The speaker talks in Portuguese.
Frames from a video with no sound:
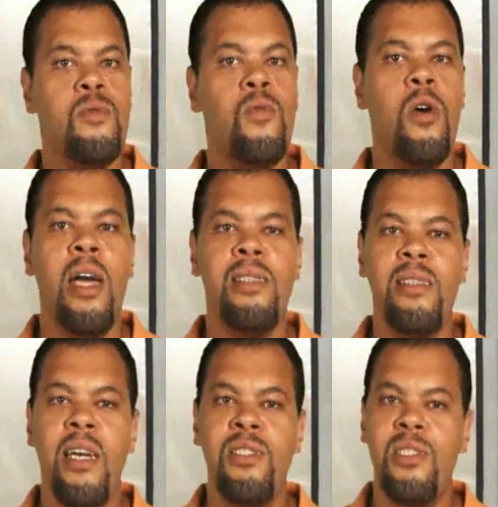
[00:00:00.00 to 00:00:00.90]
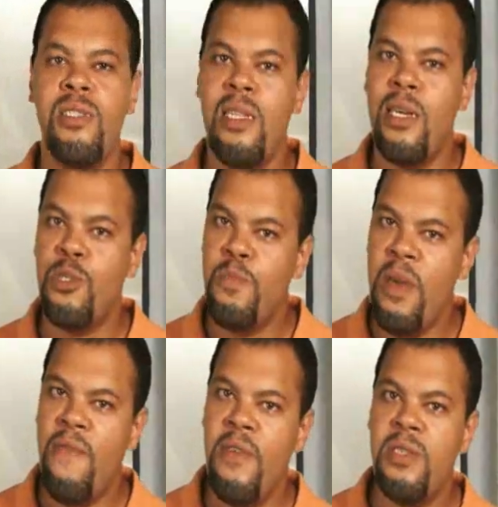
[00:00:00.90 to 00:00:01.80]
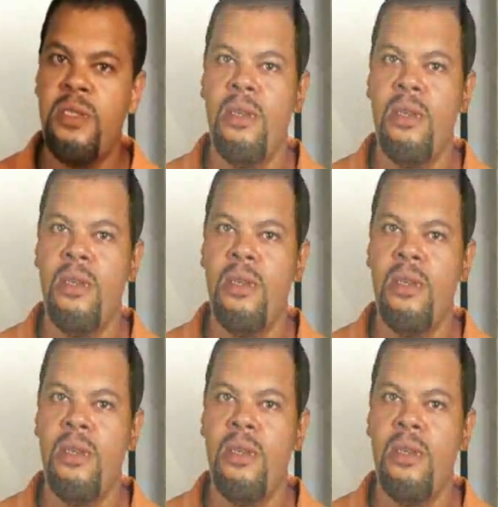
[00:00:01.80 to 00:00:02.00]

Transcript: correta da tinta na superfície.